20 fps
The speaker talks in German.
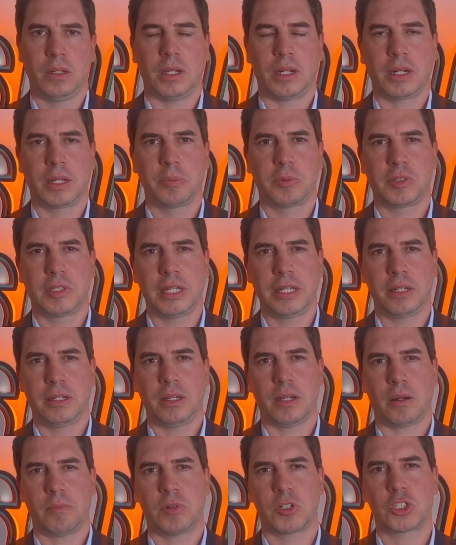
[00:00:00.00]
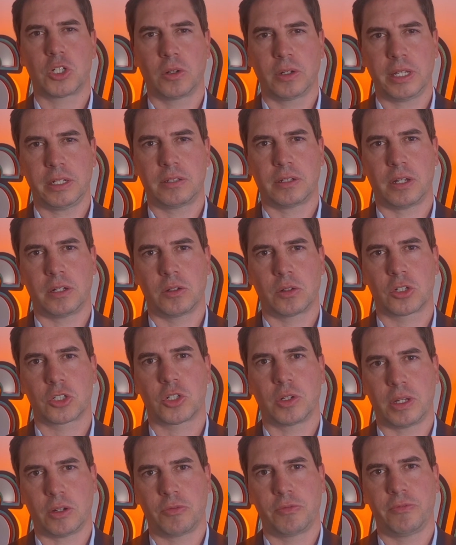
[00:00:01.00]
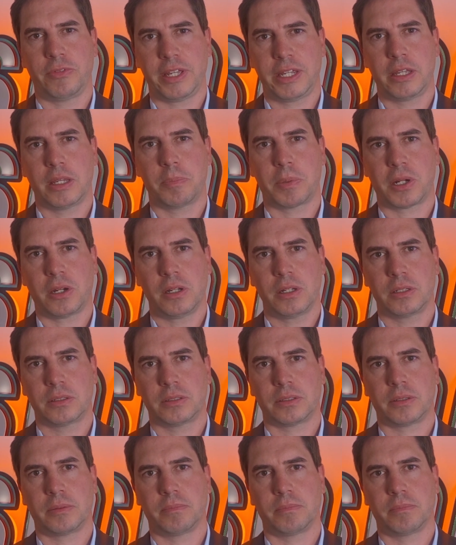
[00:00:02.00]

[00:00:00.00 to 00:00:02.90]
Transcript: Ja, da gibt es Dinge, die haben wir schon getan oder schon auf den Weg gebracht.